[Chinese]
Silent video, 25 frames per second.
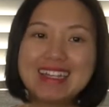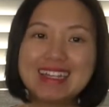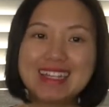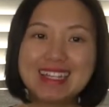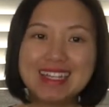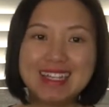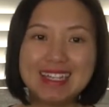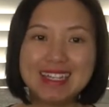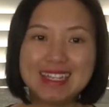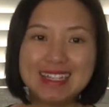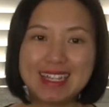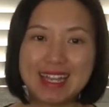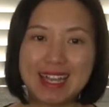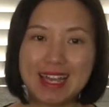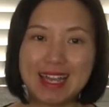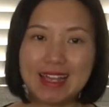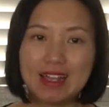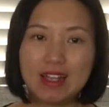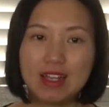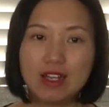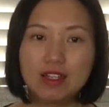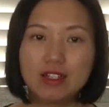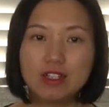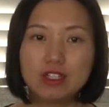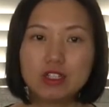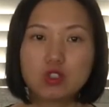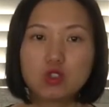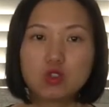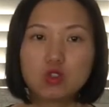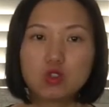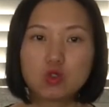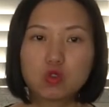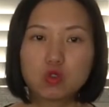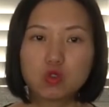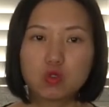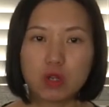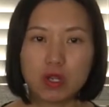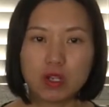第一点，
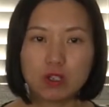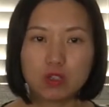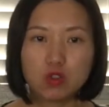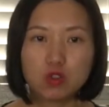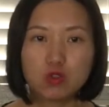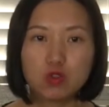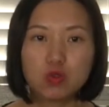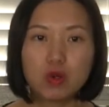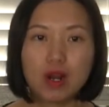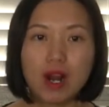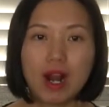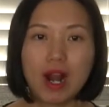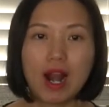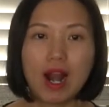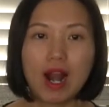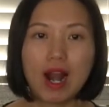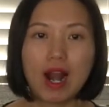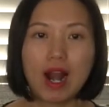专注